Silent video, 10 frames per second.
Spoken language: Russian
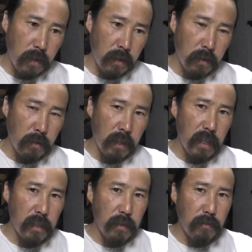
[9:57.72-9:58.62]
Но
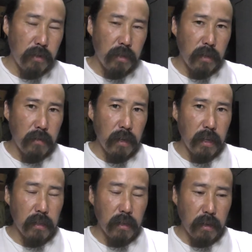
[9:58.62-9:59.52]
если у
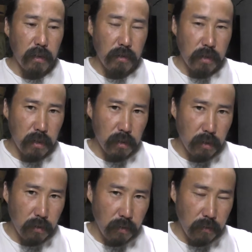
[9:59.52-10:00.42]
человека хорошее
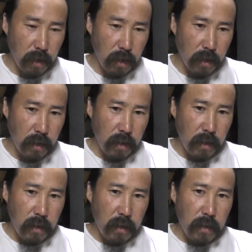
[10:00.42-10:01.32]
здоровье,
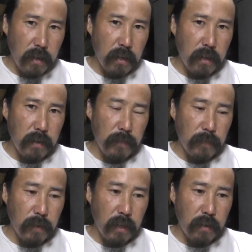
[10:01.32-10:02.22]
э,
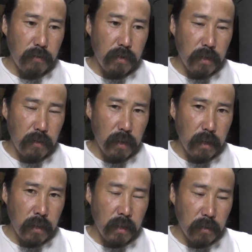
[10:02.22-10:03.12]
и у
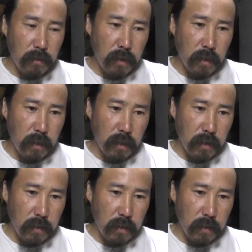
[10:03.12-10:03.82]
человека нету этих